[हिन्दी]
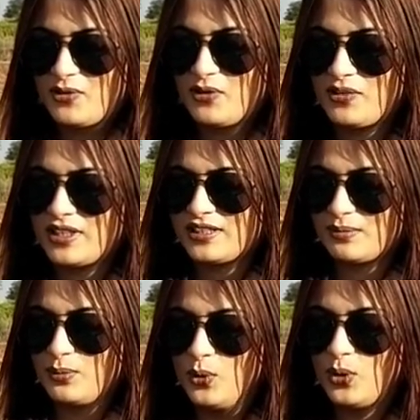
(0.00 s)
वीवर्स
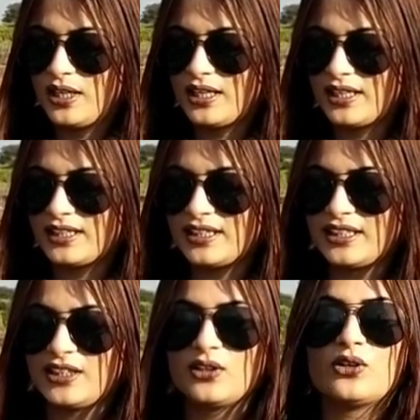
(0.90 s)
भूख लग रही
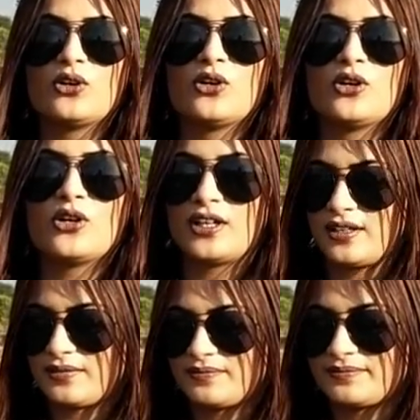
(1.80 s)
थी और
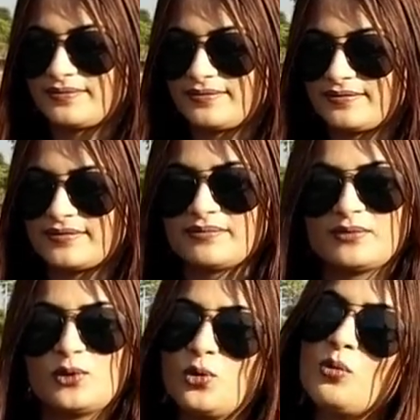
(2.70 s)

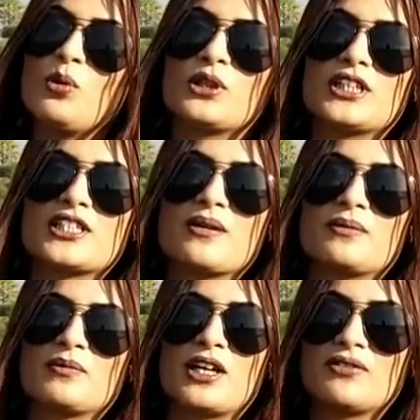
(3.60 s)
धूप बहुत अच्छी है
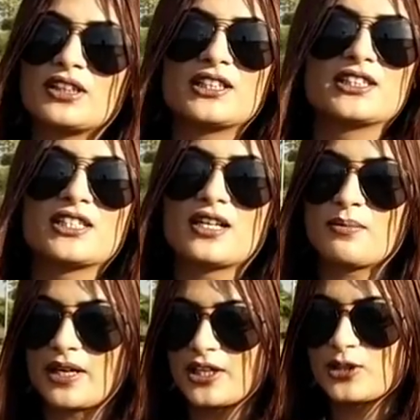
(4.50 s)
काफ़ी दिन से
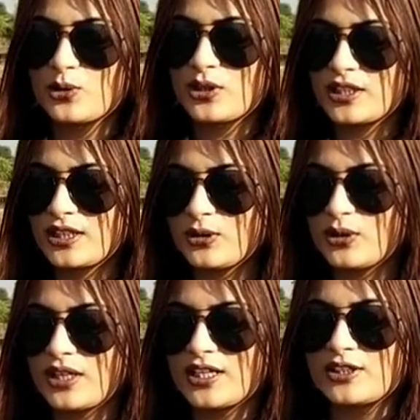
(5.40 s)
यहाँ बारिश हो रही थी
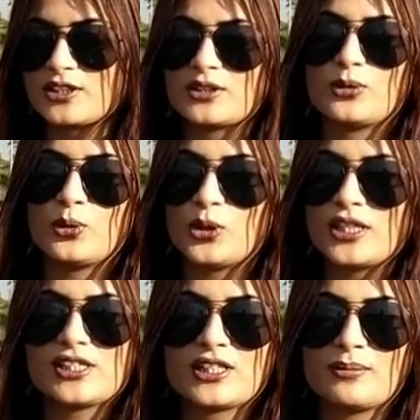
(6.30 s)
और आज
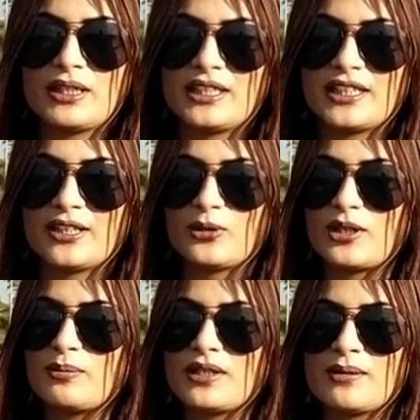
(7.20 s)
ऑरेंज हमने लिए हैं
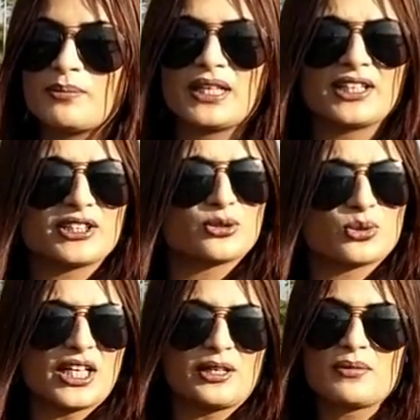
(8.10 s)
और अभी हम पहले
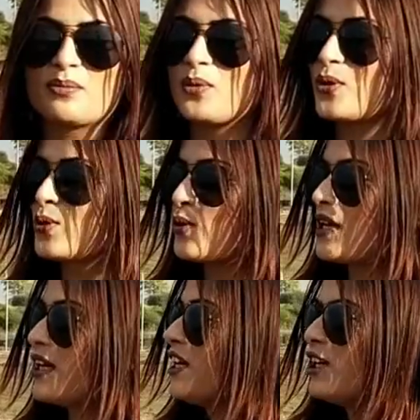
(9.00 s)
सोसाइटी में पहुँच
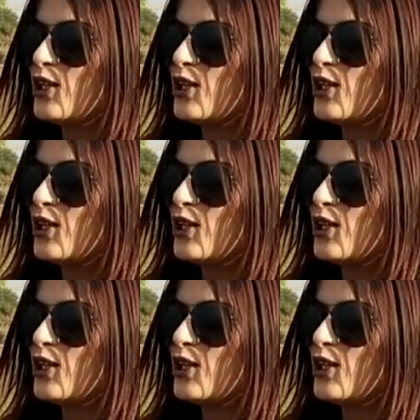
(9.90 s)
चुके हैं